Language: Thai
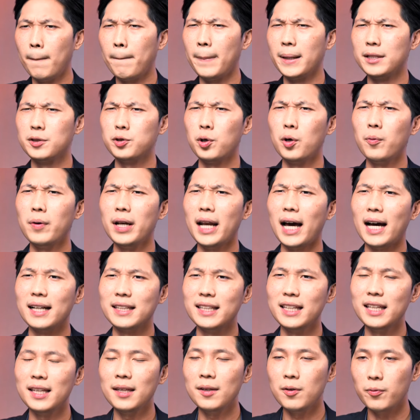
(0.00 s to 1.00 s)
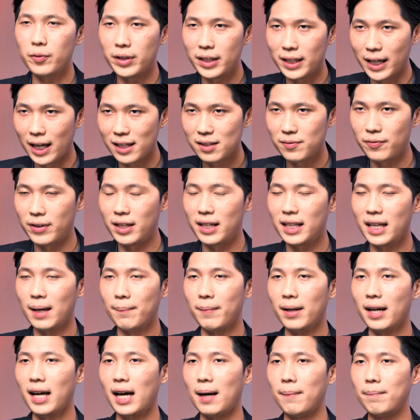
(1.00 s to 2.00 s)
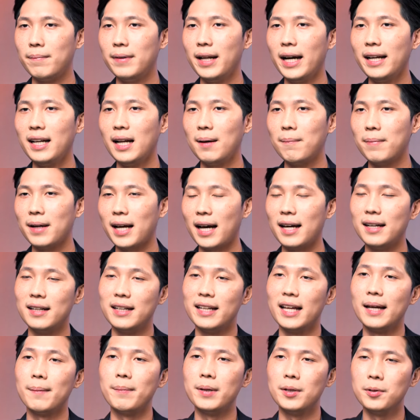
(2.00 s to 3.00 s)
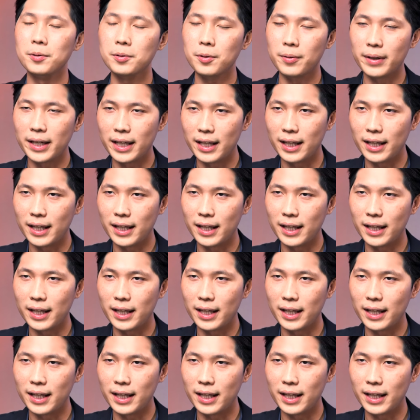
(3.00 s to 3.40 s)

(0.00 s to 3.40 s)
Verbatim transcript: เป็นช่วงเวลาที่วีนัสวิลเลียมนะครับได้ทำการเดบิวต์ตัวเอ